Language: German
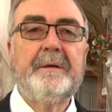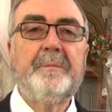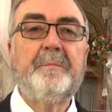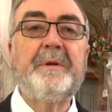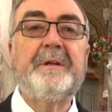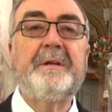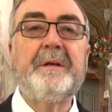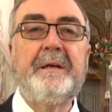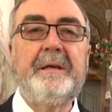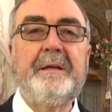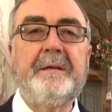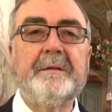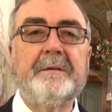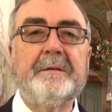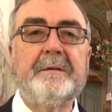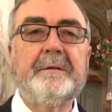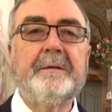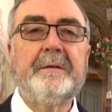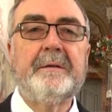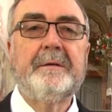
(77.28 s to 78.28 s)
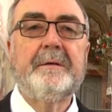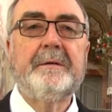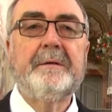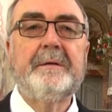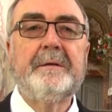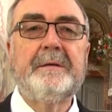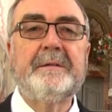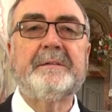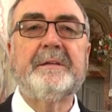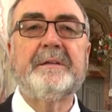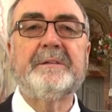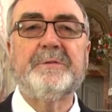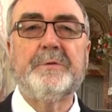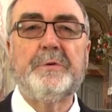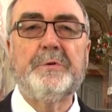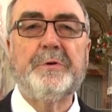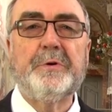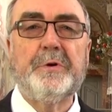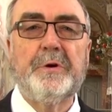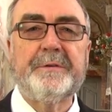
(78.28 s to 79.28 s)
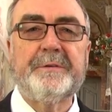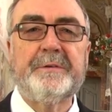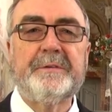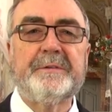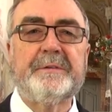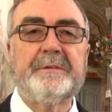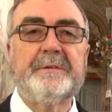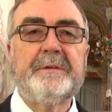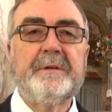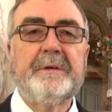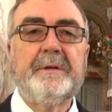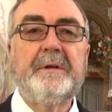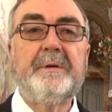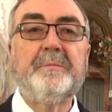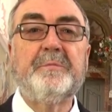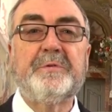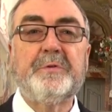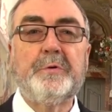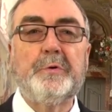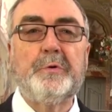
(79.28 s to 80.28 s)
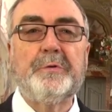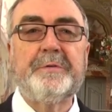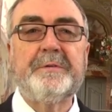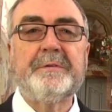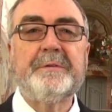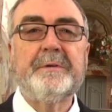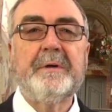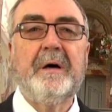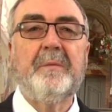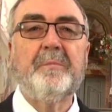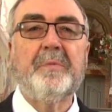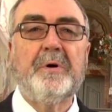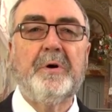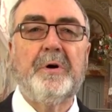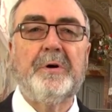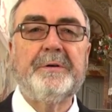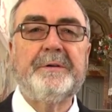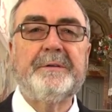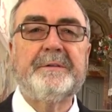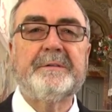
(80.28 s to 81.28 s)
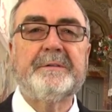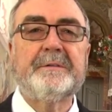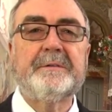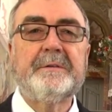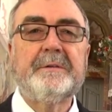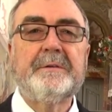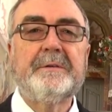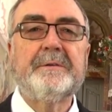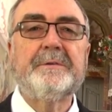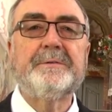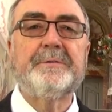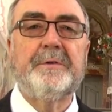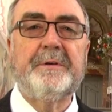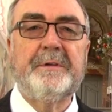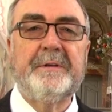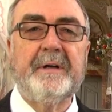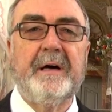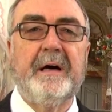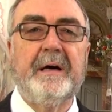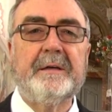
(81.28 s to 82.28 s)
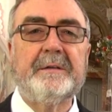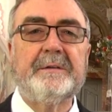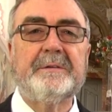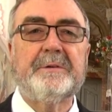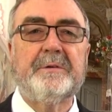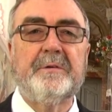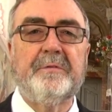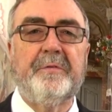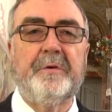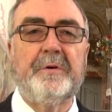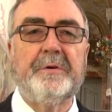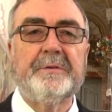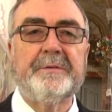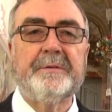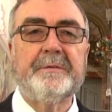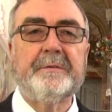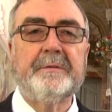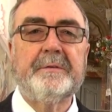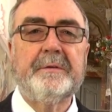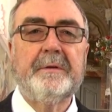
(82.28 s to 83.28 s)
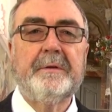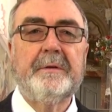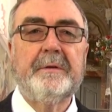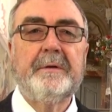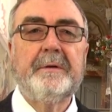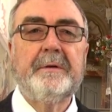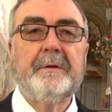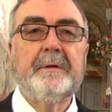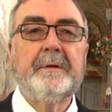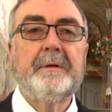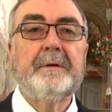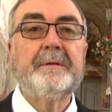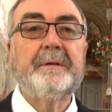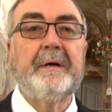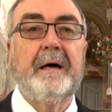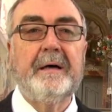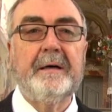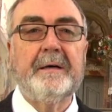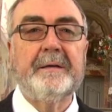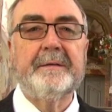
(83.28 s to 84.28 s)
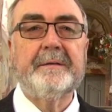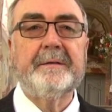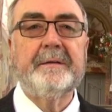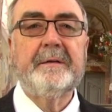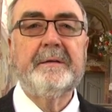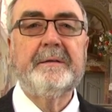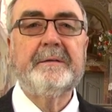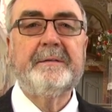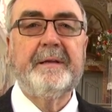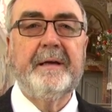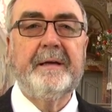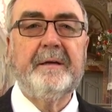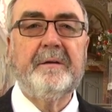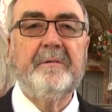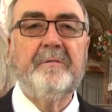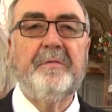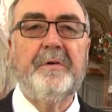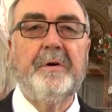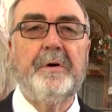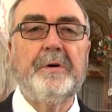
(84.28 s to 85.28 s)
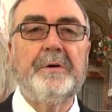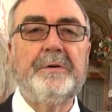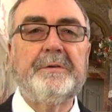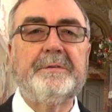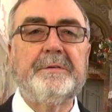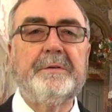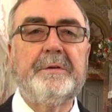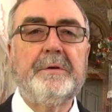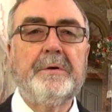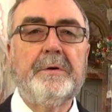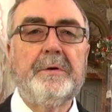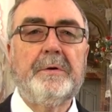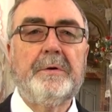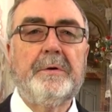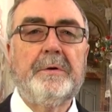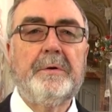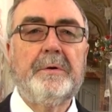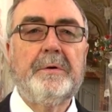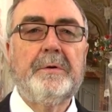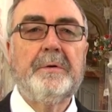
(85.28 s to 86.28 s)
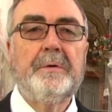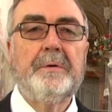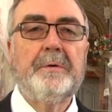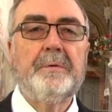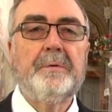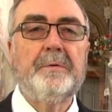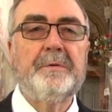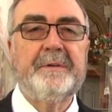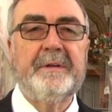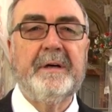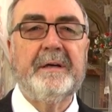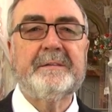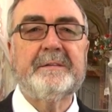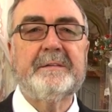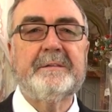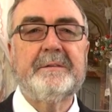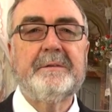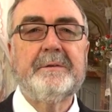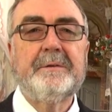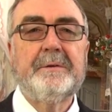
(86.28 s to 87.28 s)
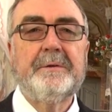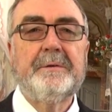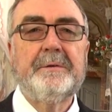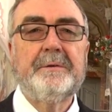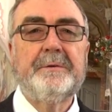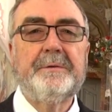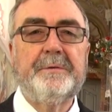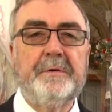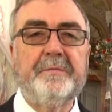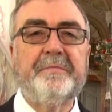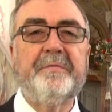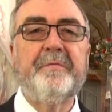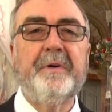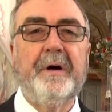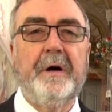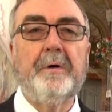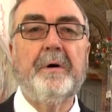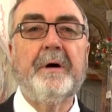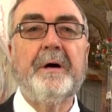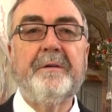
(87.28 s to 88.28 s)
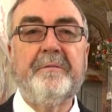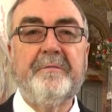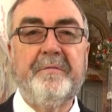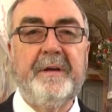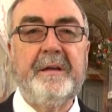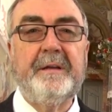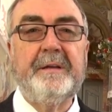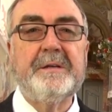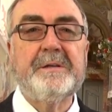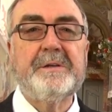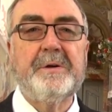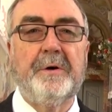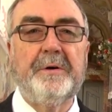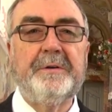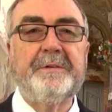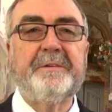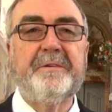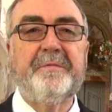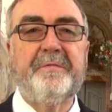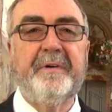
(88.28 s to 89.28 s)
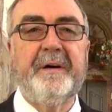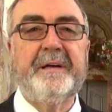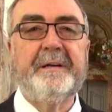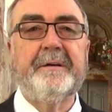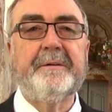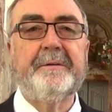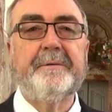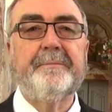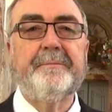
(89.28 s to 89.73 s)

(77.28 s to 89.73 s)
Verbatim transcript: Mit ihnen ist der Sohn Gottes im Tod am Kreuz solidarisch geworden. Daran denken wir heute und das dürfen wir auch ein wenig heute feiern.